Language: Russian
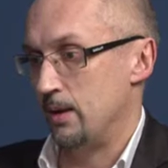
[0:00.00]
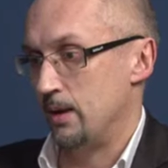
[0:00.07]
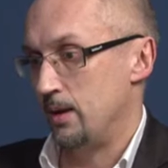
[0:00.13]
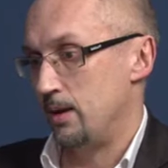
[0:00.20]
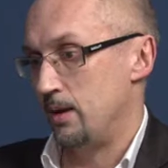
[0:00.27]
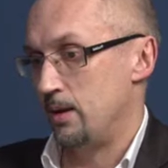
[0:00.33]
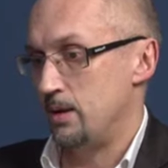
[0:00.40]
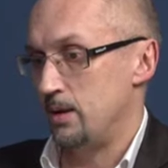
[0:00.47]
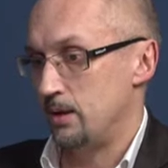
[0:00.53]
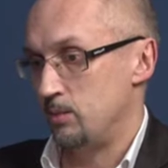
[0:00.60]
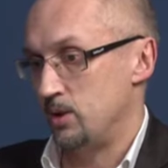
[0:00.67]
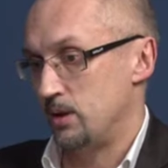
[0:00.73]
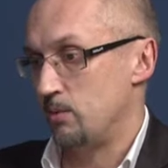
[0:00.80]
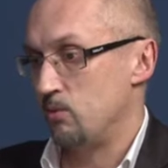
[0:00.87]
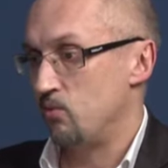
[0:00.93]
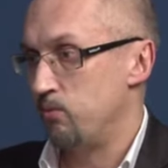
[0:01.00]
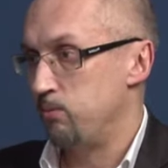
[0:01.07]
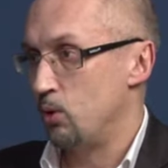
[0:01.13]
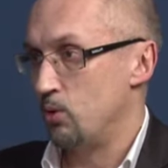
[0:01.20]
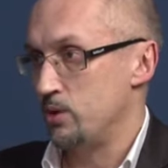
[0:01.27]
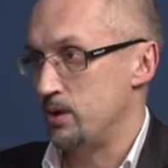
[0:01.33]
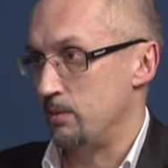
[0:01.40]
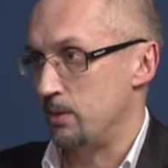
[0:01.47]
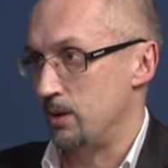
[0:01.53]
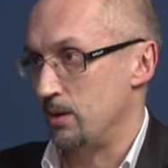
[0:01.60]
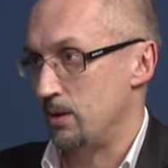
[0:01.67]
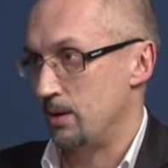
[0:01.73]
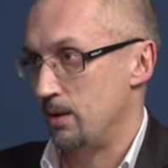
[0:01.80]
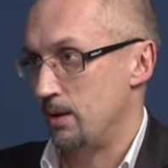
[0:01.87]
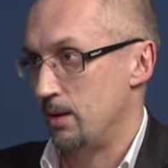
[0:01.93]
э, некими такими вбросами,
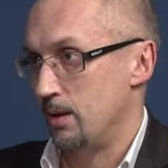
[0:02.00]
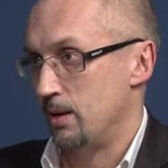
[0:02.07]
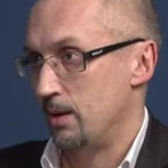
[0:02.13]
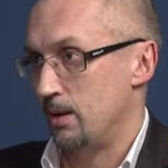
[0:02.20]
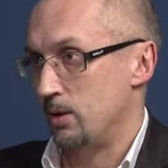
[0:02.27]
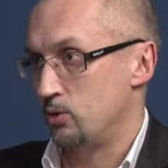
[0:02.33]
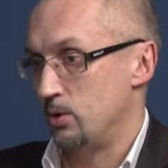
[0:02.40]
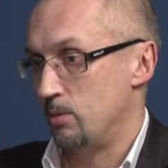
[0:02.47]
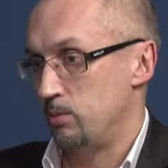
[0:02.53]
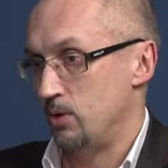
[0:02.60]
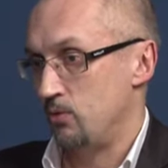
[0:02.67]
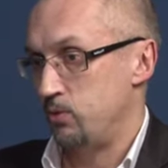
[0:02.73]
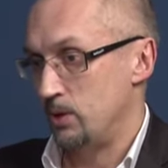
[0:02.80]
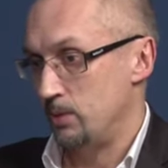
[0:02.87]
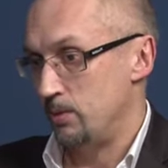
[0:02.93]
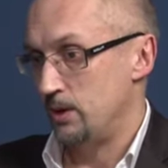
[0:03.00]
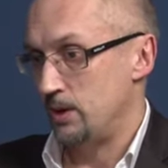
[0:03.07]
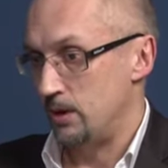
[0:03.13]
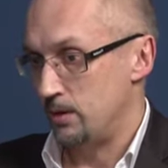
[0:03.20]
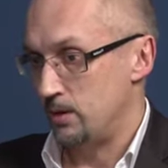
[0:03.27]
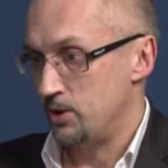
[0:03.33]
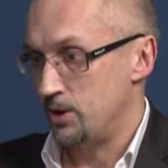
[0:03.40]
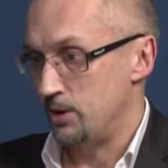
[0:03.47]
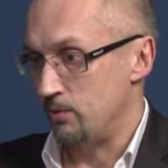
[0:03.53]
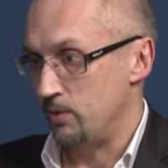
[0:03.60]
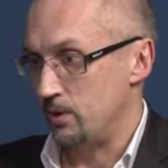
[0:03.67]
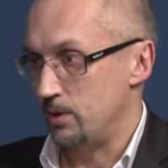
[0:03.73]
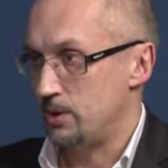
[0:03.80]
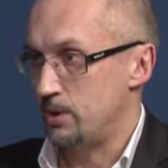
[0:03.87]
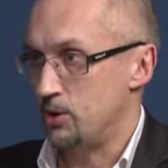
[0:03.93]
которые были фундаментально
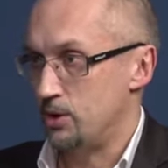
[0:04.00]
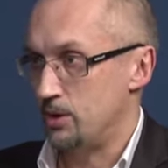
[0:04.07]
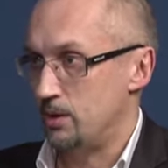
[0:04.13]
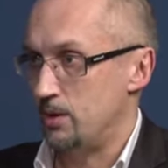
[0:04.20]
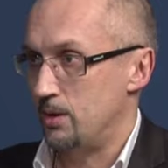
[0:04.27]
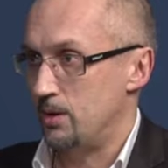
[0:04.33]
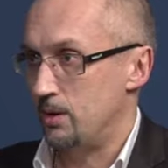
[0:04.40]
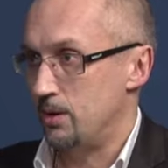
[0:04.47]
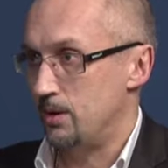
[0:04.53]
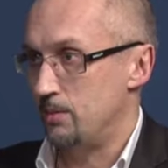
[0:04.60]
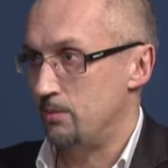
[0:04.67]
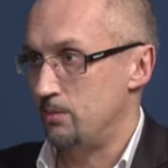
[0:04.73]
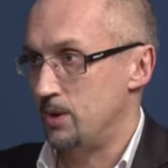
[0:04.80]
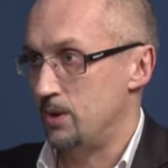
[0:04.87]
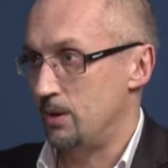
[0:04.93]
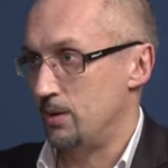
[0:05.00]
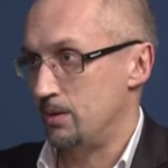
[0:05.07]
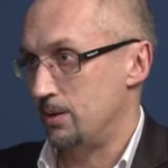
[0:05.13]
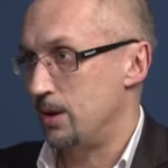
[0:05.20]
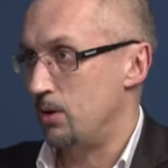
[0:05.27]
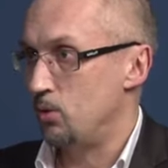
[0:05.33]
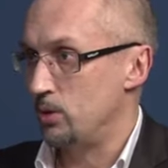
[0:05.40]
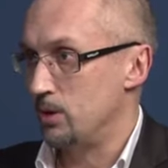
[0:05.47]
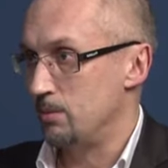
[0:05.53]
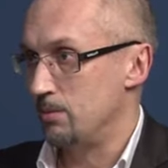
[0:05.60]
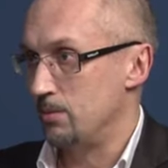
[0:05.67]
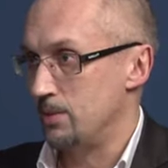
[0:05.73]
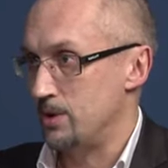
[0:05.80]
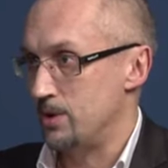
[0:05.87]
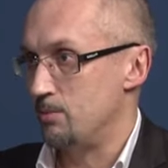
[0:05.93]
лживы. Те же мир
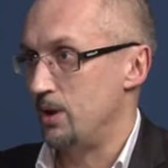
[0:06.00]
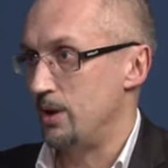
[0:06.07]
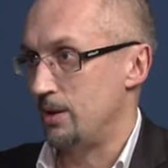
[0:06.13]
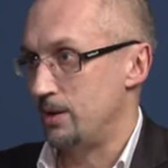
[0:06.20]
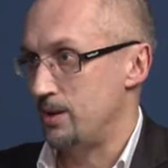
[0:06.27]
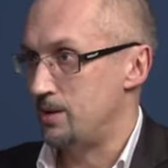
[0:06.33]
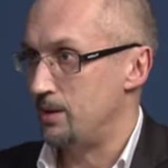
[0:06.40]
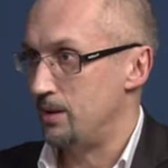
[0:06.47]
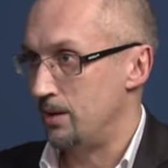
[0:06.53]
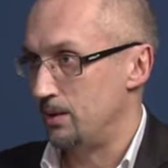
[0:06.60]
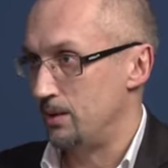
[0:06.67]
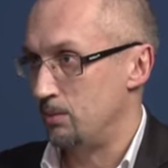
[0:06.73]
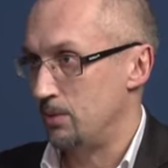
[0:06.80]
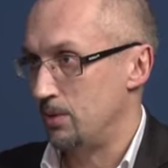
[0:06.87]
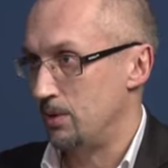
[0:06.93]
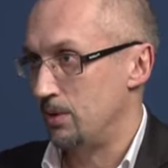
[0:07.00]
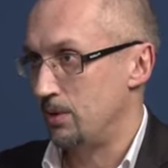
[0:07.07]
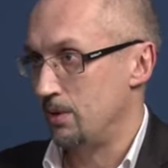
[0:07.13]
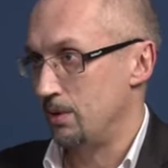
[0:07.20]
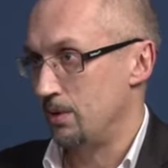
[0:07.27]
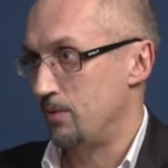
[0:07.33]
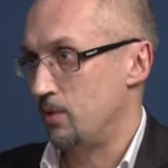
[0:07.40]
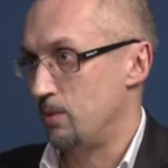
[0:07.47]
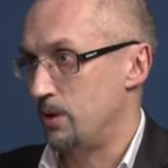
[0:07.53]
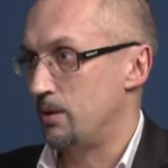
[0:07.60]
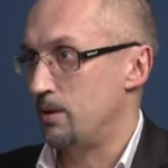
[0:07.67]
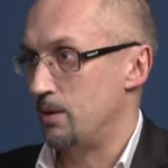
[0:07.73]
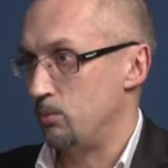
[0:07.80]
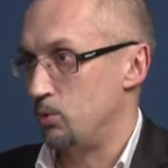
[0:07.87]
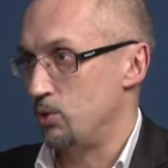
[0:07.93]
народам, земля крестьянам,
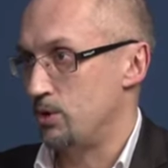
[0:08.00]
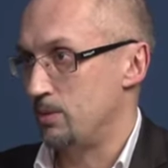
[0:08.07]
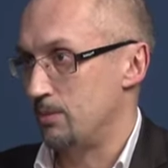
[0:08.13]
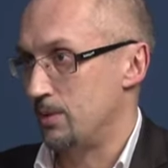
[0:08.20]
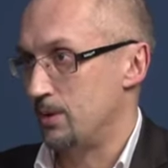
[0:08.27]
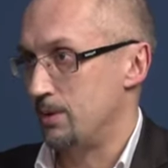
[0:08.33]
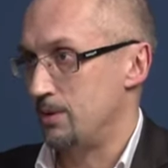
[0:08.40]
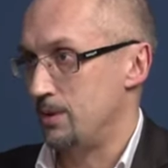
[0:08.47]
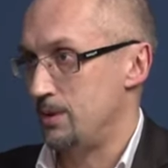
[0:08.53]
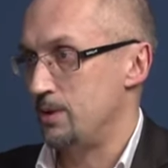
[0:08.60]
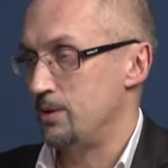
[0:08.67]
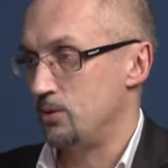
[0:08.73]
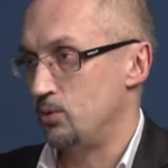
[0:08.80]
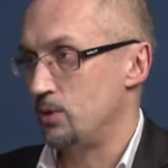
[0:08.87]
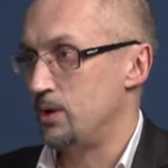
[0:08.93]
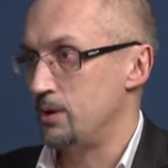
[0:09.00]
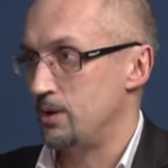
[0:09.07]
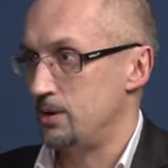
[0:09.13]
фабрики рабочим. Ни те, ни другие, ни